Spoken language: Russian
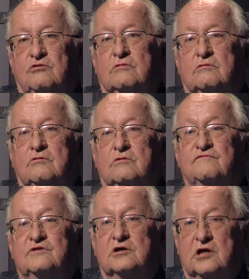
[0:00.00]
он,
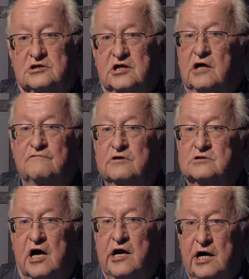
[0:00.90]
он всегда стоял в
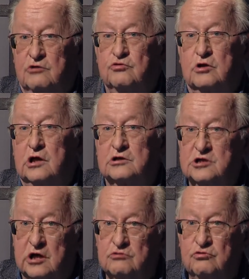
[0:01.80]
раскоряку, но так
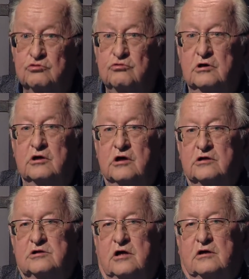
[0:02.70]
широко ноги не
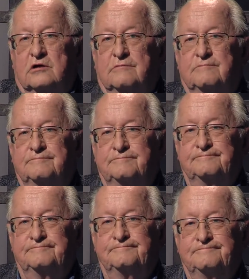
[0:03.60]
растянет.
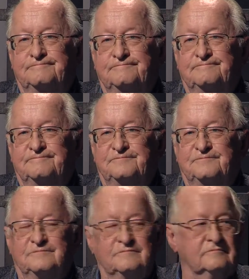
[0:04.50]
А вы не
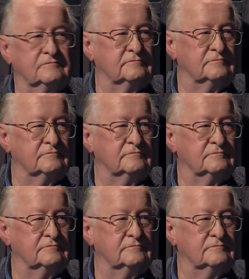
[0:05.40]
могли бы быть таким